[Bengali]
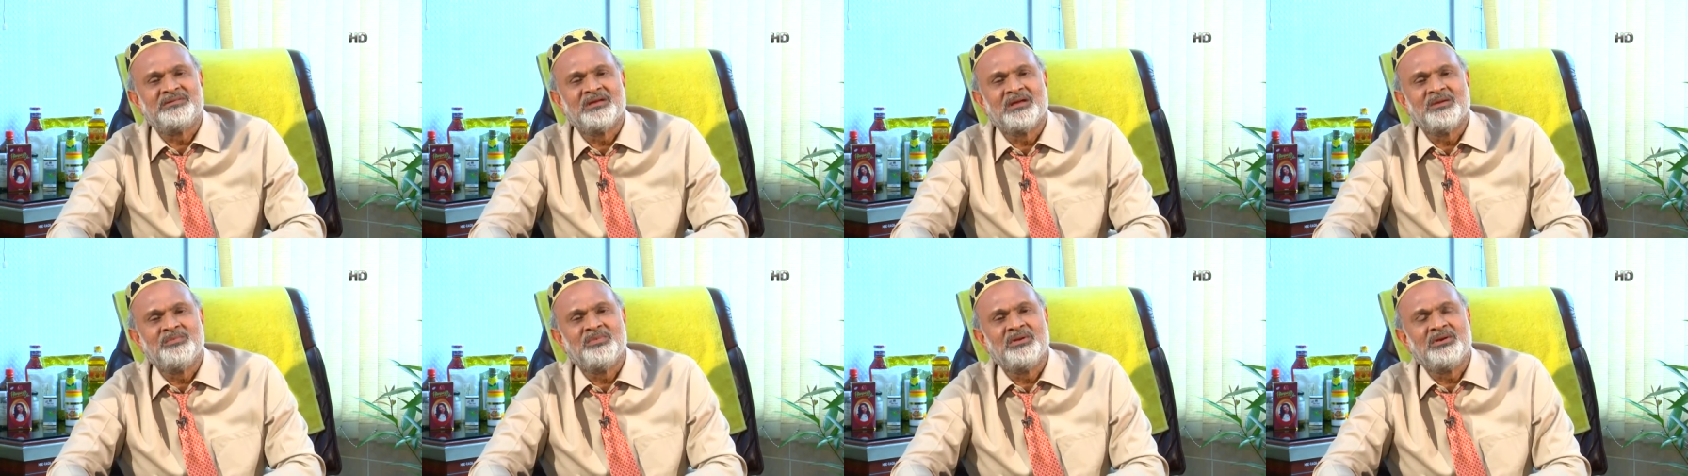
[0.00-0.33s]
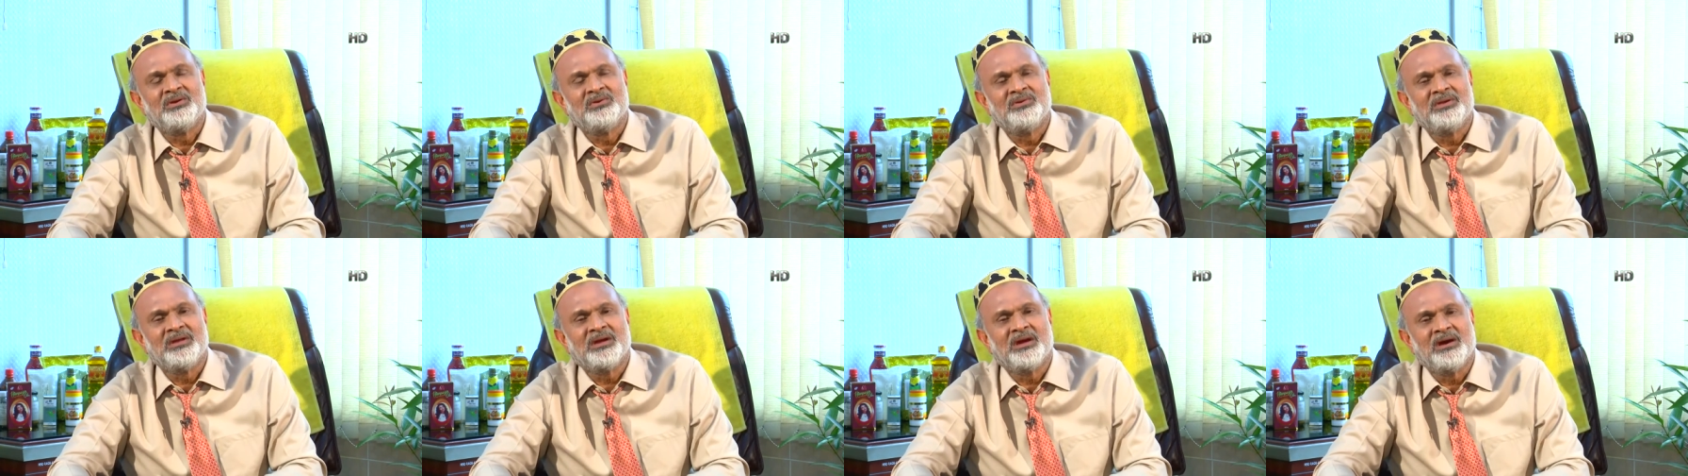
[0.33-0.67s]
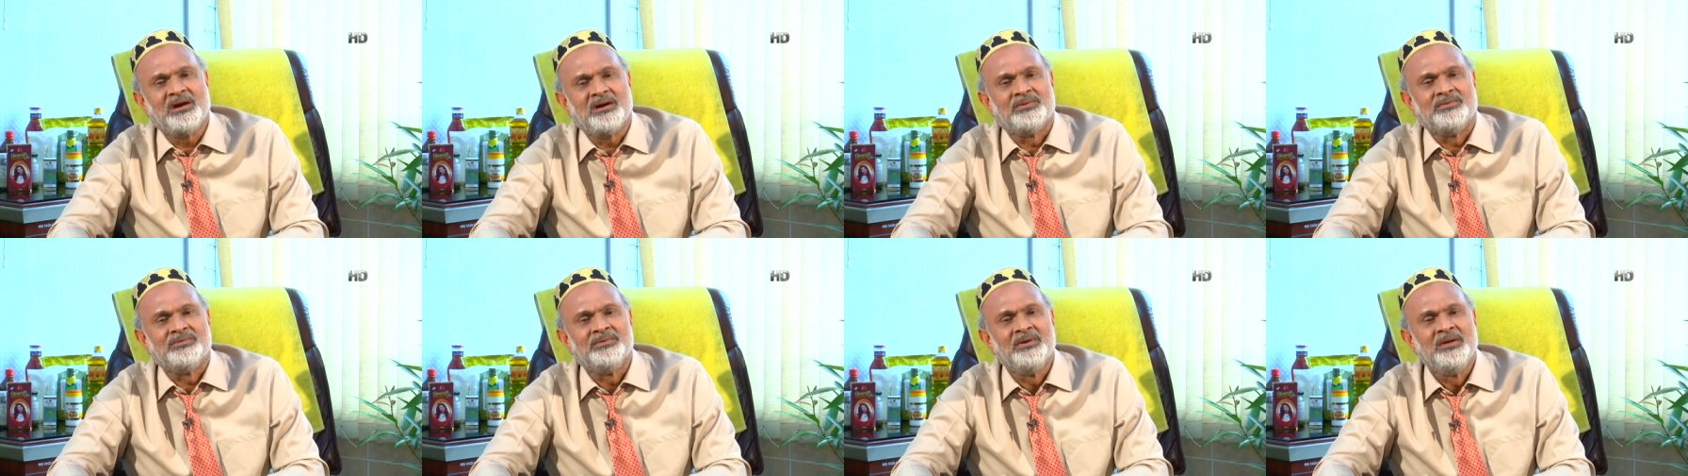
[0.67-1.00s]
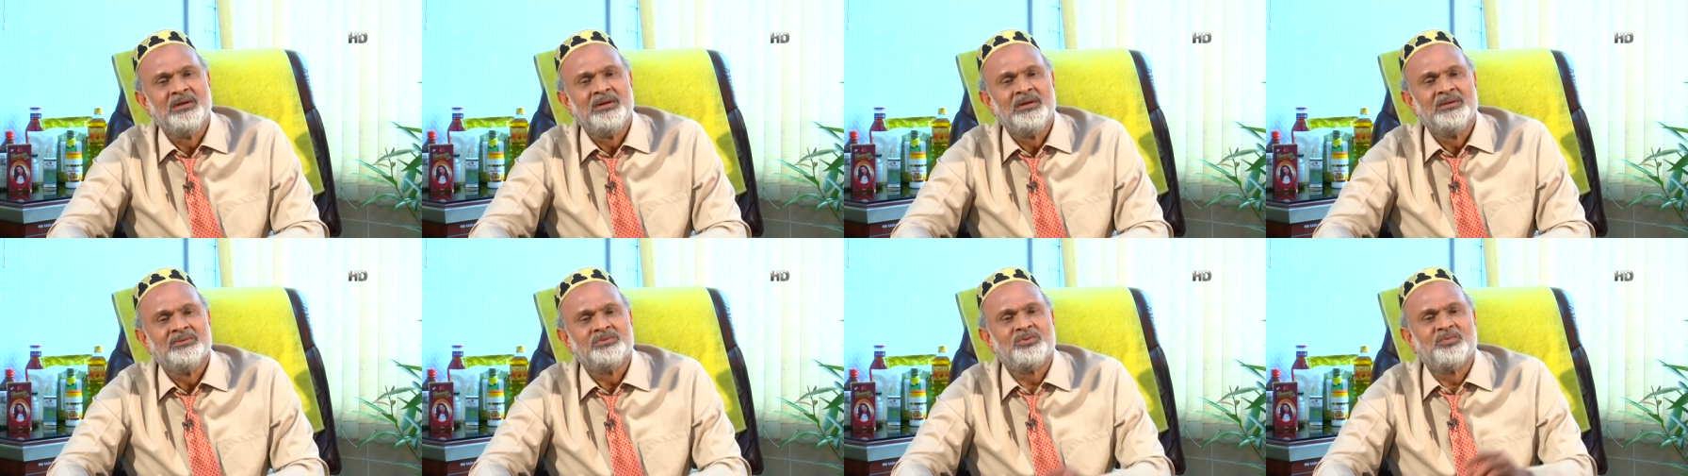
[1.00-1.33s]
থেকে বের করে খাও
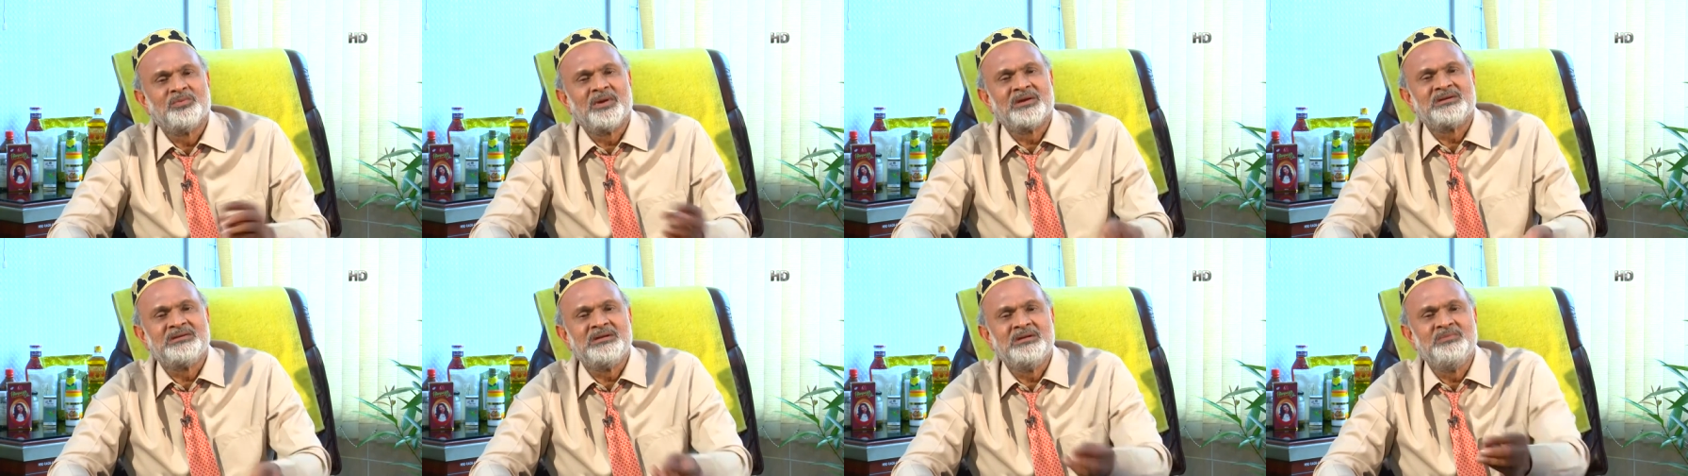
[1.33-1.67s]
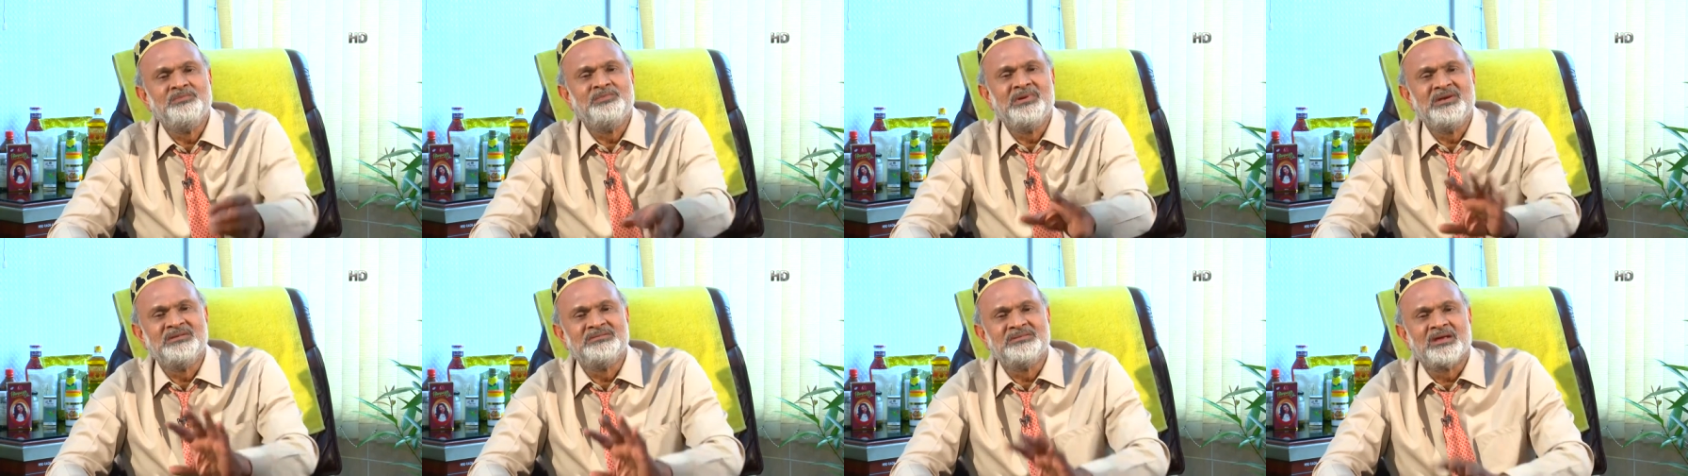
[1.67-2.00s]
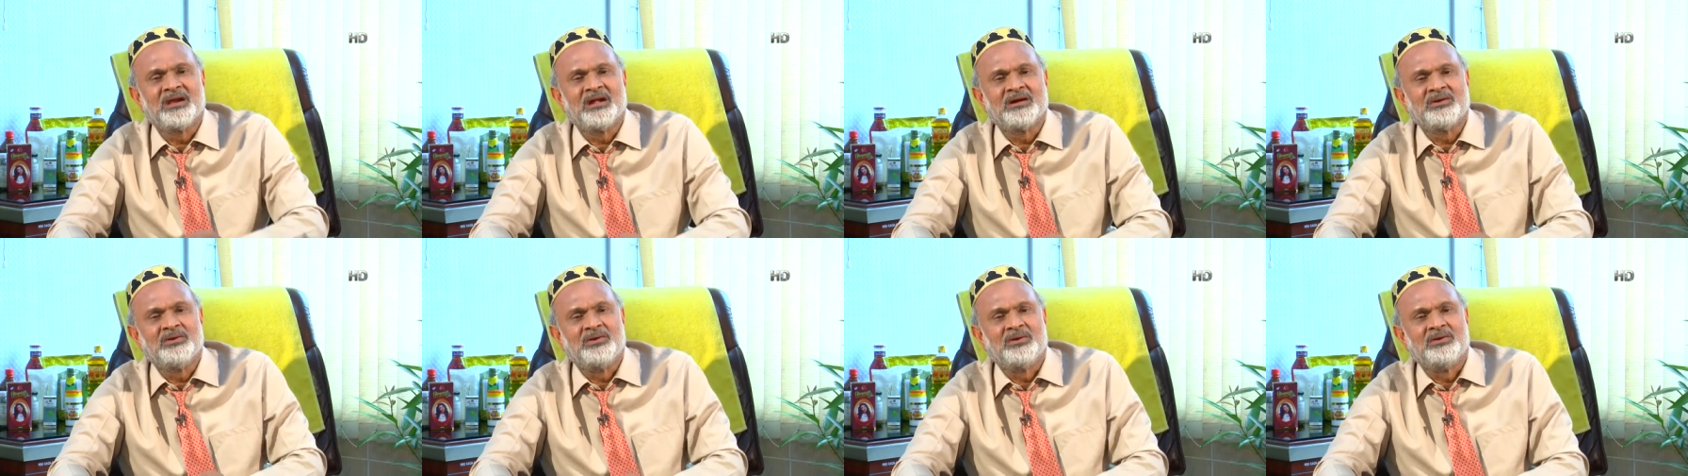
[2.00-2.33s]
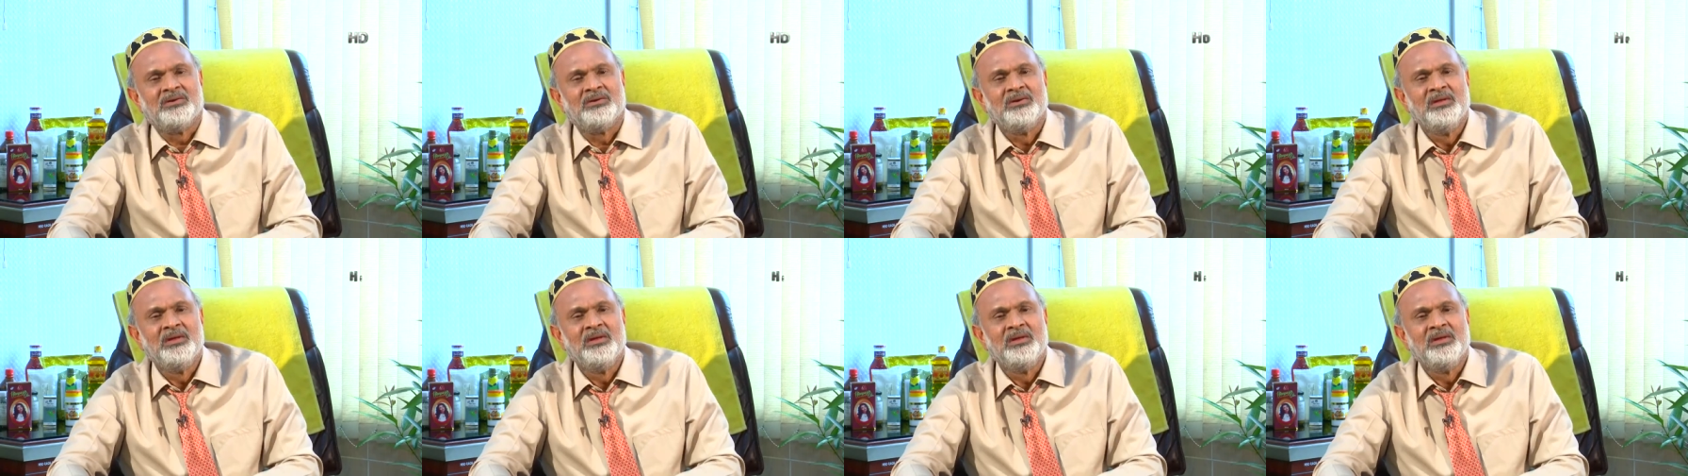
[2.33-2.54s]
তোমরা ডিম ফ্রিজে রাখো